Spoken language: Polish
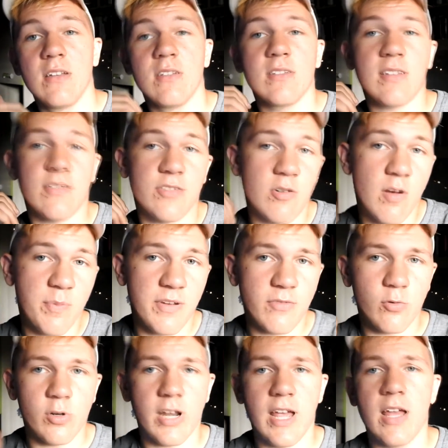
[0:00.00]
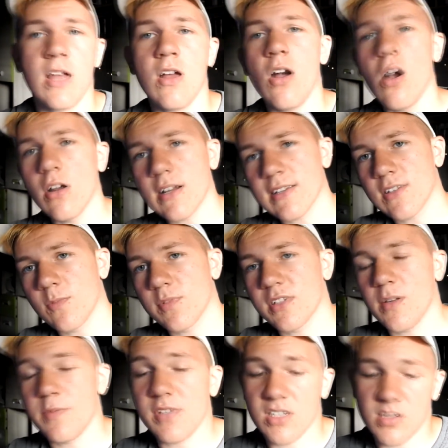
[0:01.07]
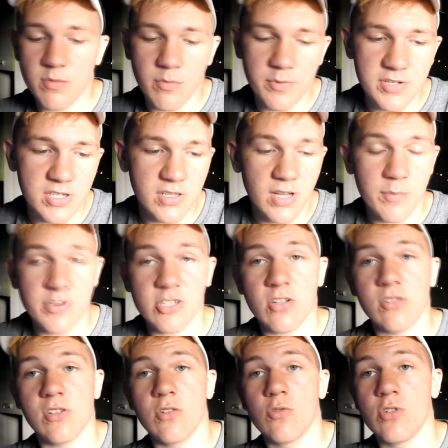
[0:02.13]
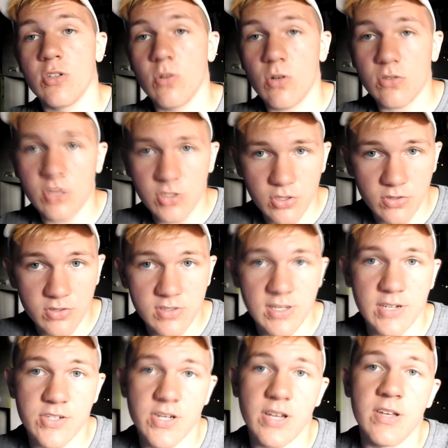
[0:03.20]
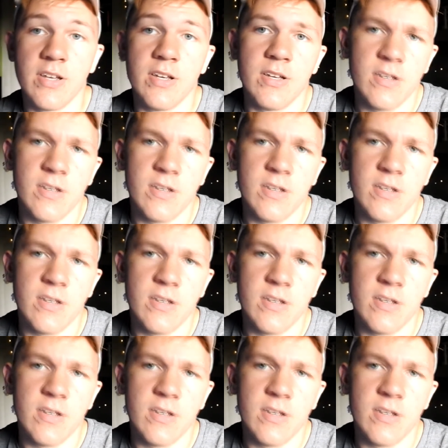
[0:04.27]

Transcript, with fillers: zostawcie łapkę w górę oraz subskrypcję, żeby być na bieżąco. Już niedługo tysiąc, także